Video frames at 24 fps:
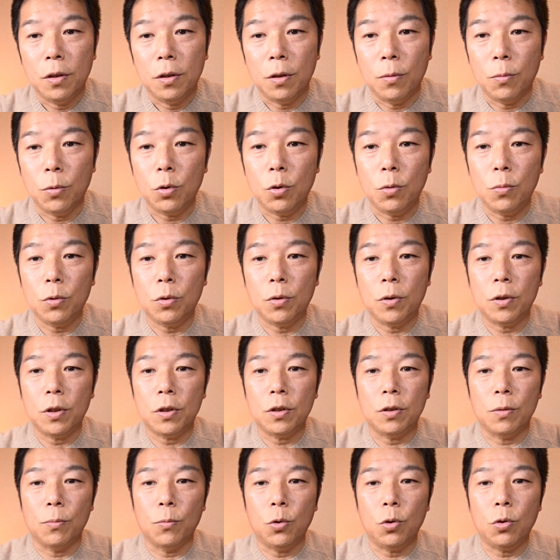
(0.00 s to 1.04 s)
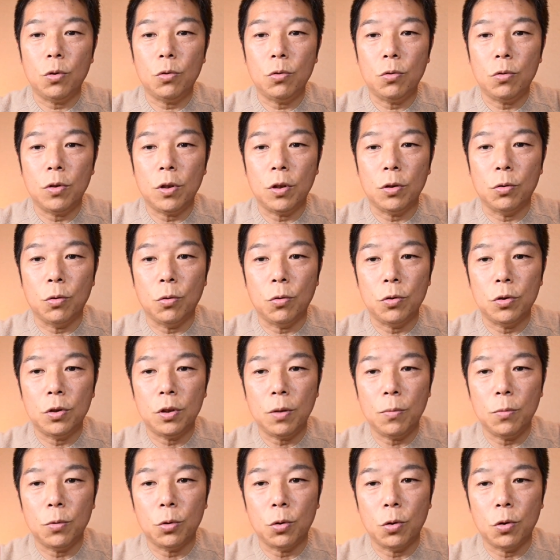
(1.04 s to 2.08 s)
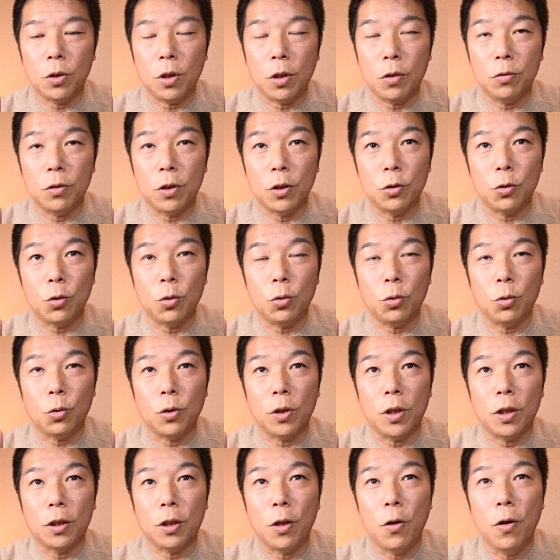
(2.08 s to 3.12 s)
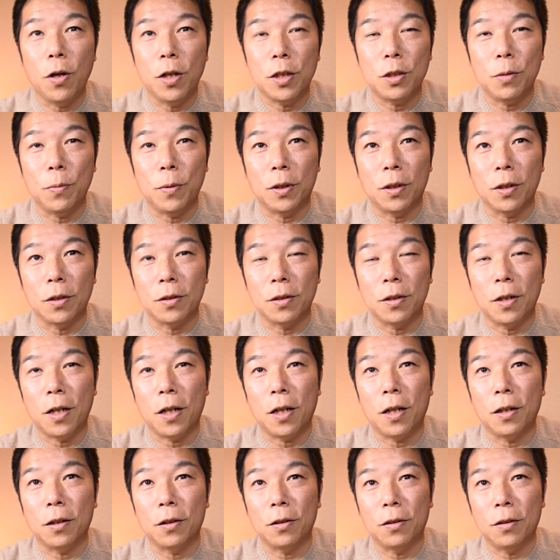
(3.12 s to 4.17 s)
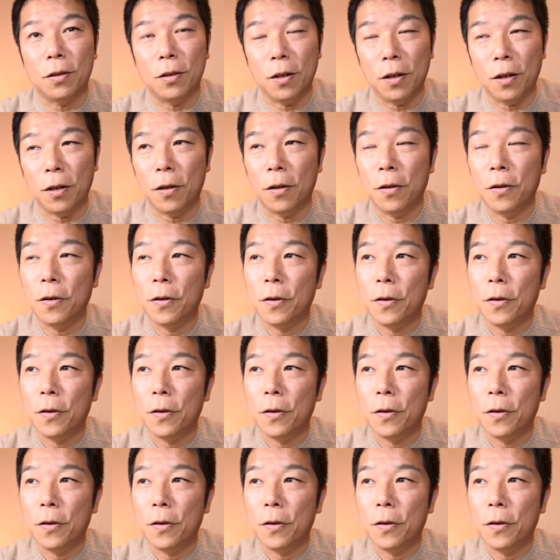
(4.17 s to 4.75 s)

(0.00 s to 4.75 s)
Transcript: もともと私モノクロがどうしても撮りたくてその撮り方を始めたんじゃなかって